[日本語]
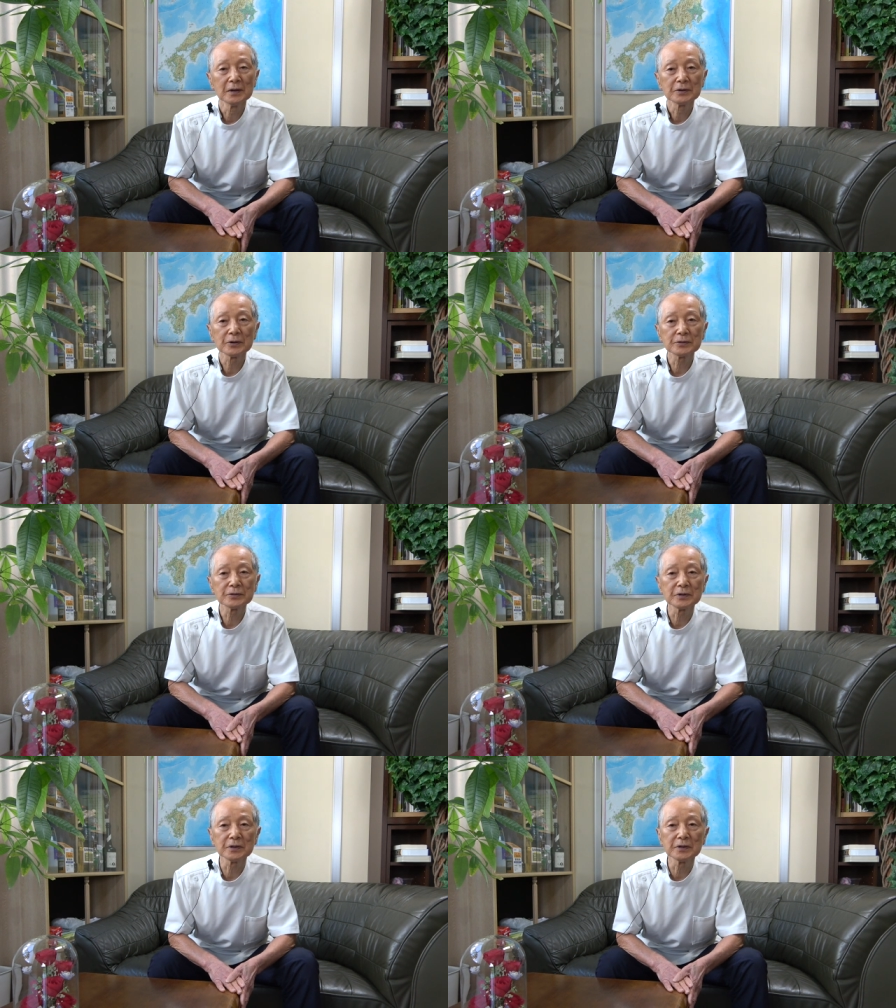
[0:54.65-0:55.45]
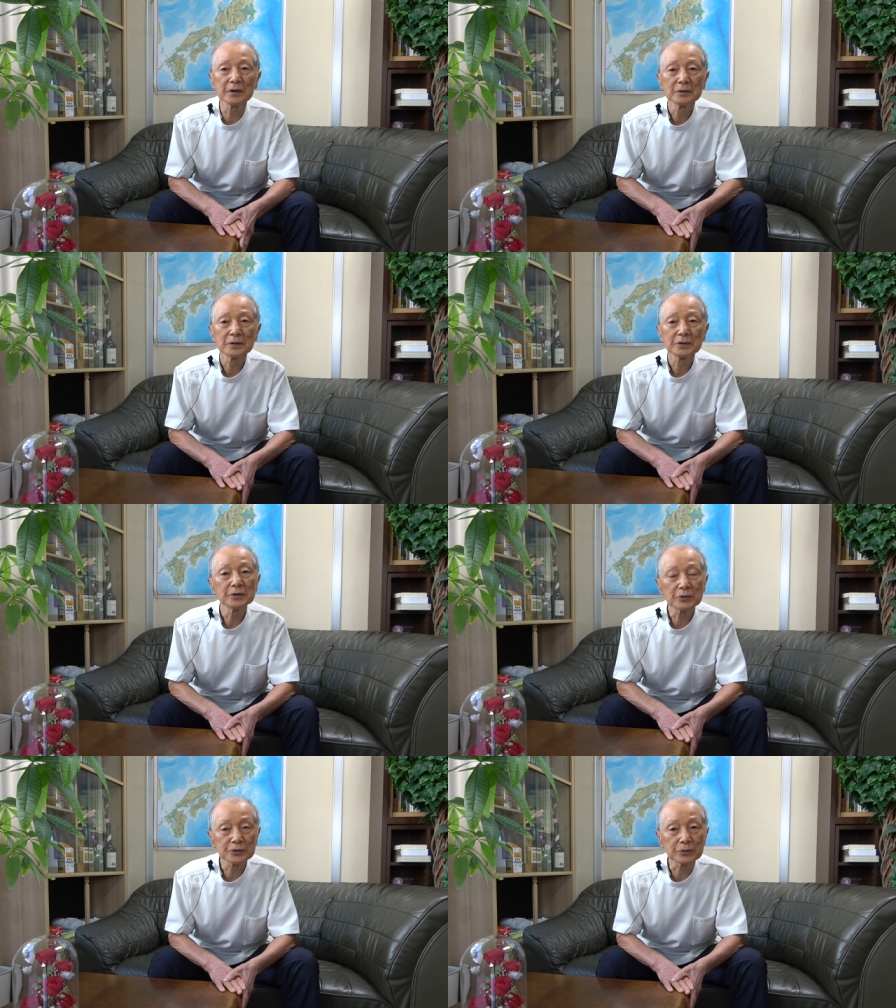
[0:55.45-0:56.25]
要するに
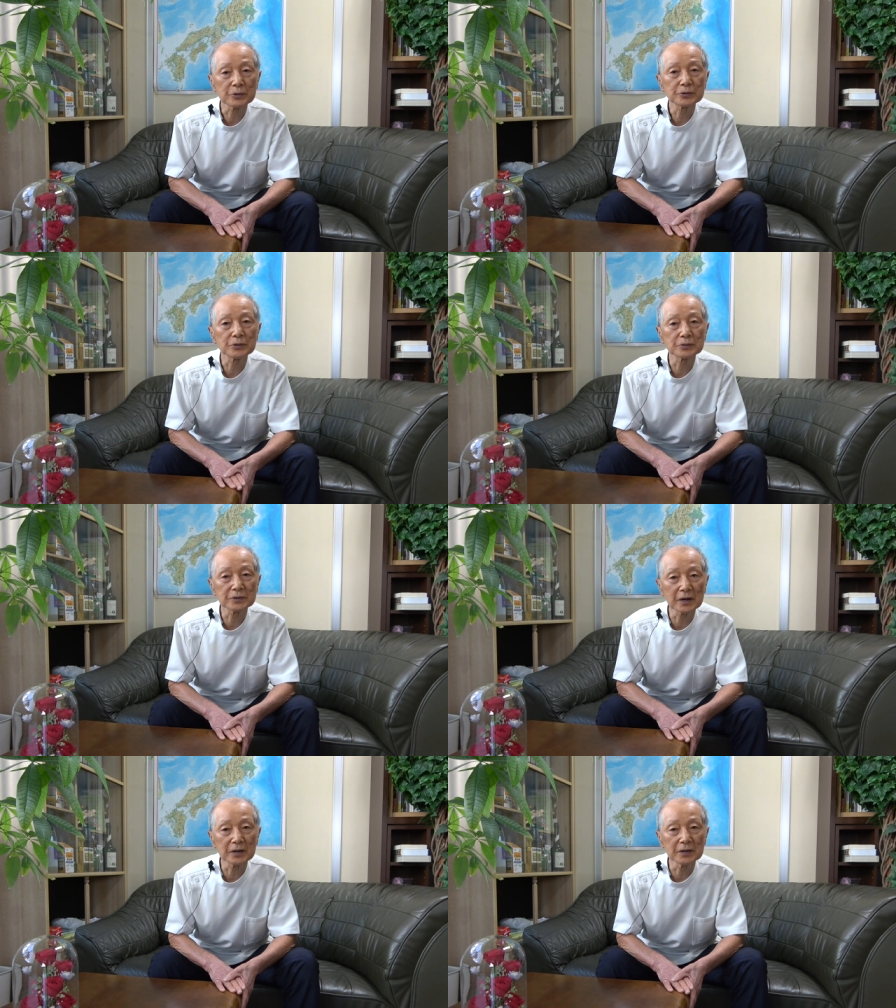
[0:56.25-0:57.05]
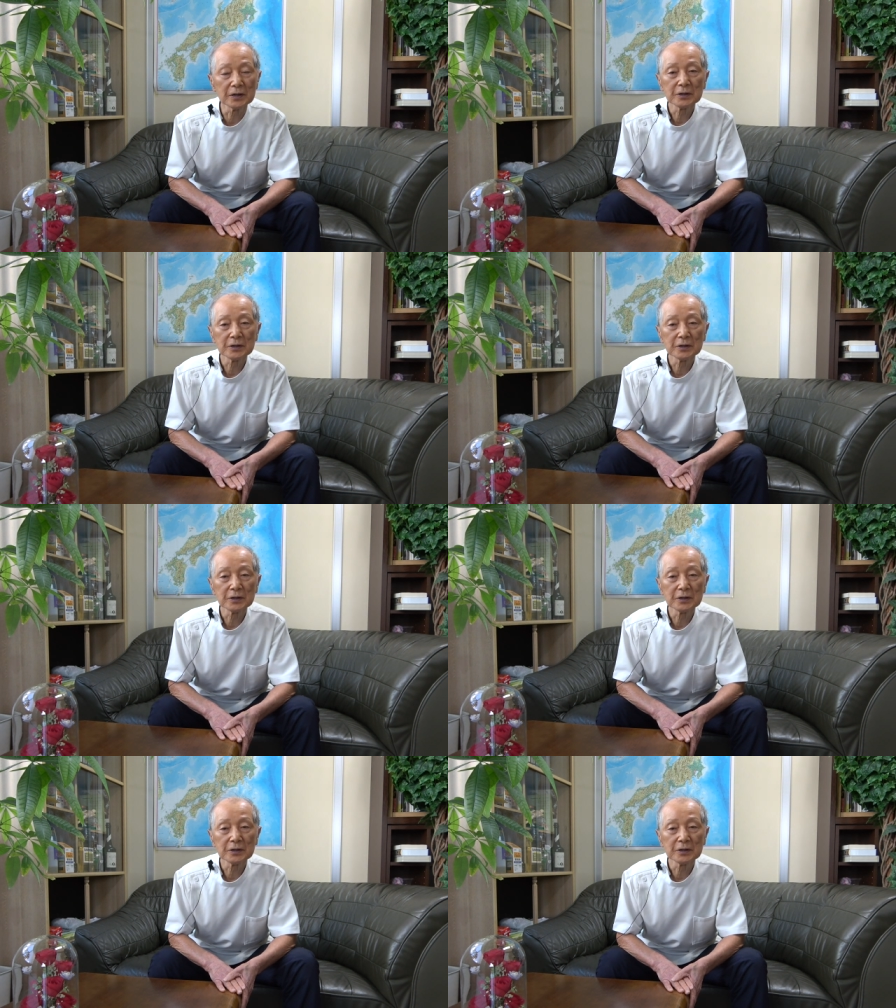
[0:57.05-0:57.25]
命の存在